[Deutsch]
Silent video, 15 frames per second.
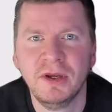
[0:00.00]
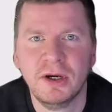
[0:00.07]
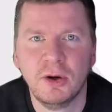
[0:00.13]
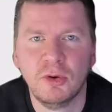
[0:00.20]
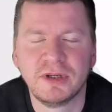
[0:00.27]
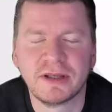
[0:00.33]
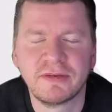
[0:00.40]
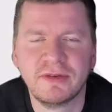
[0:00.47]

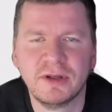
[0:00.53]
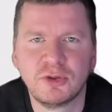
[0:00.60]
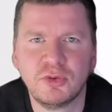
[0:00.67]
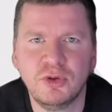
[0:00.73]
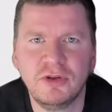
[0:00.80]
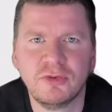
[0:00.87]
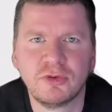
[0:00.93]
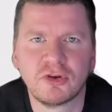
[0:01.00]
Und das ist
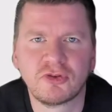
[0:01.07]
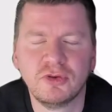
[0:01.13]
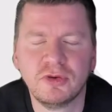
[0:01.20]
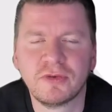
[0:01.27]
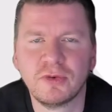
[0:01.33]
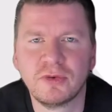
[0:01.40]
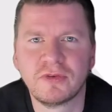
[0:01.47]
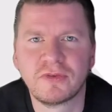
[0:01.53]
natürlich
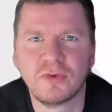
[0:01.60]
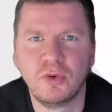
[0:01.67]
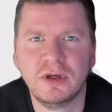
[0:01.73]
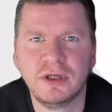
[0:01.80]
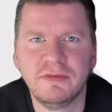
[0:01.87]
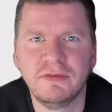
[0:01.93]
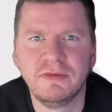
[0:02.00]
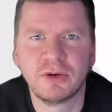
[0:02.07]
Unterstützungszone,
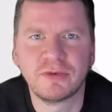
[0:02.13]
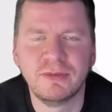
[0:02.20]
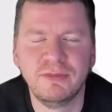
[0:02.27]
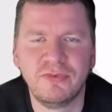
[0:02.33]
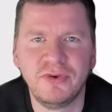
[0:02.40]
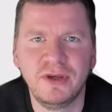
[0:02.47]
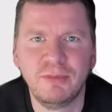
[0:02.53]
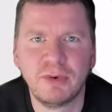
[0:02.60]
die wir aus dem
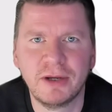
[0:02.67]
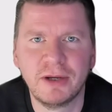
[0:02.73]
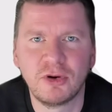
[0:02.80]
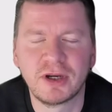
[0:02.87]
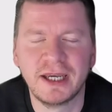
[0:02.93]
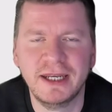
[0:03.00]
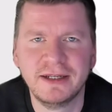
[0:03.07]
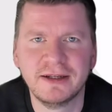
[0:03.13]
Februar noch
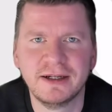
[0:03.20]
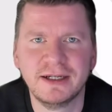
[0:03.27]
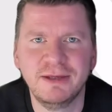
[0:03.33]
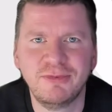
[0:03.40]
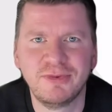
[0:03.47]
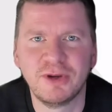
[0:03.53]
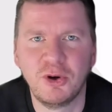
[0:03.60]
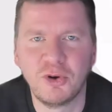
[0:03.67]
kennen. Da lief
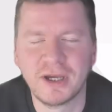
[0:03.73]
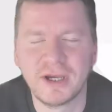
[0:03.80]
es ja auch